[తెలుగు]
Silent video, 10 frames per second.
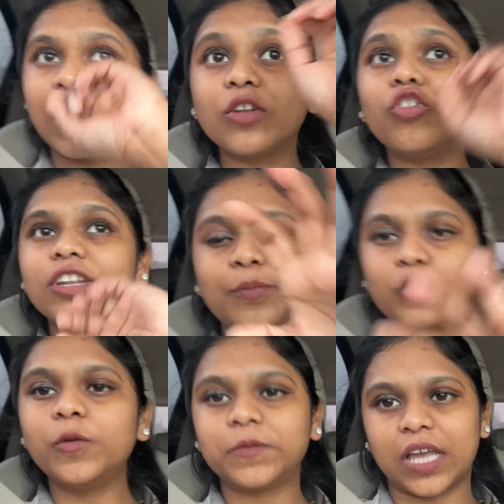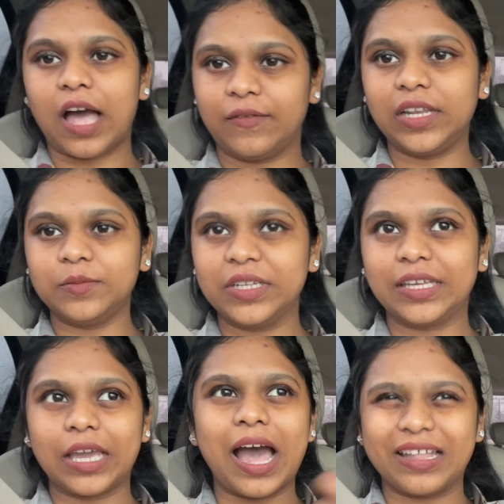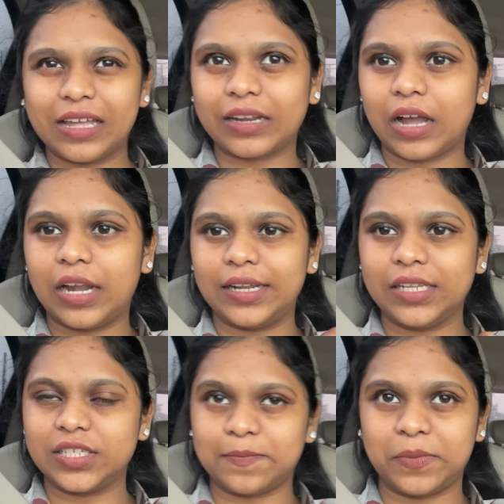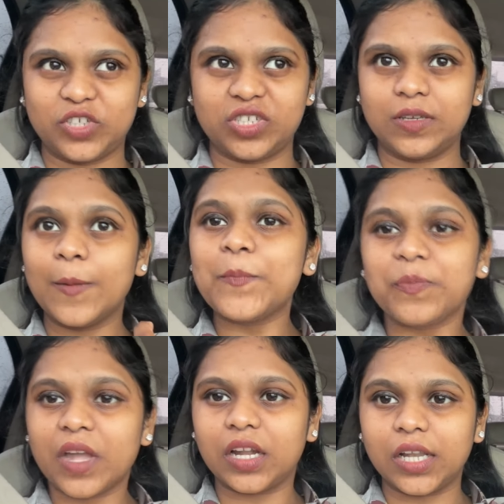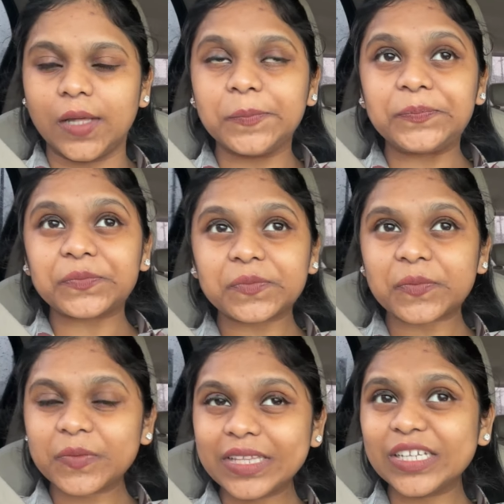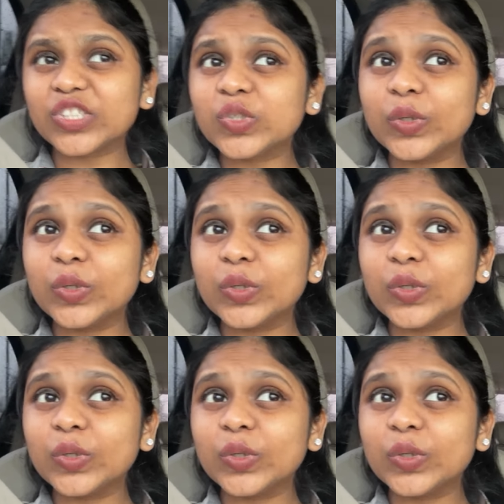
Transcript: కొన్ని ప్రూఫ్స్ కావాలి మనకి ఆధార్ కార్డ్ అని చెప్పేసి అట్లా సో